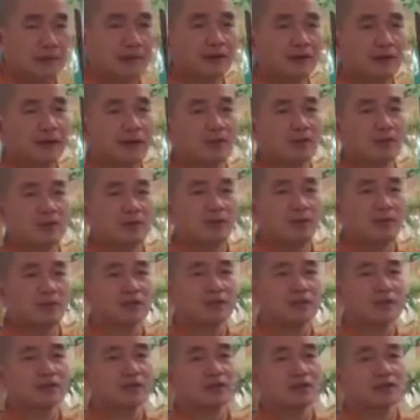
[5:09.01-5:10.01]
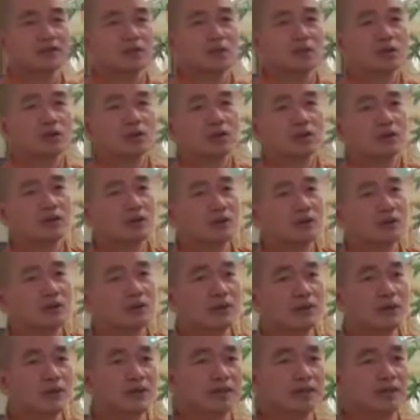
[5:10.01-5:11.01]
mà Ngài Mục Kiền Liên tu đến
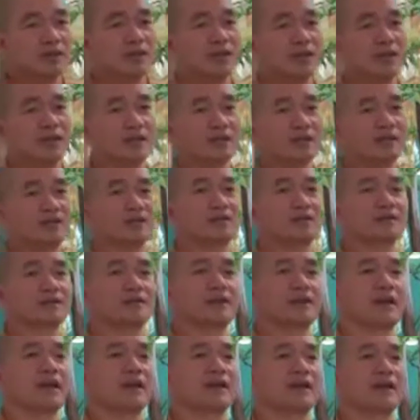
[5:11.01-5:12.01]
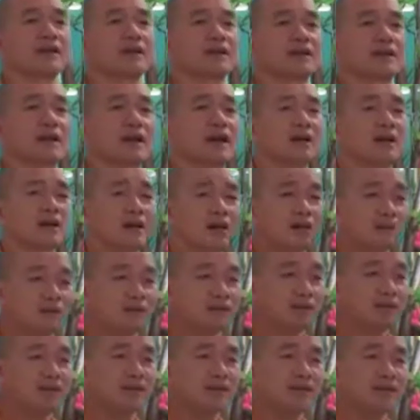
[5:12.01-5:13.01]
lúc mà Ngài đầy cái thần
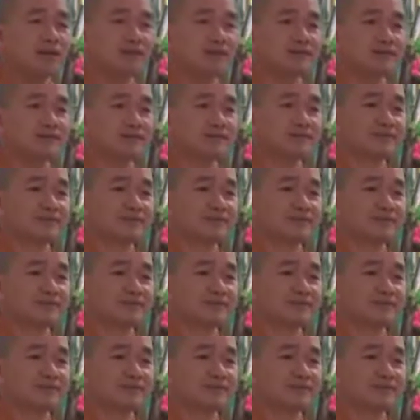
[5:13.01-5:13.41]
thông gì đó,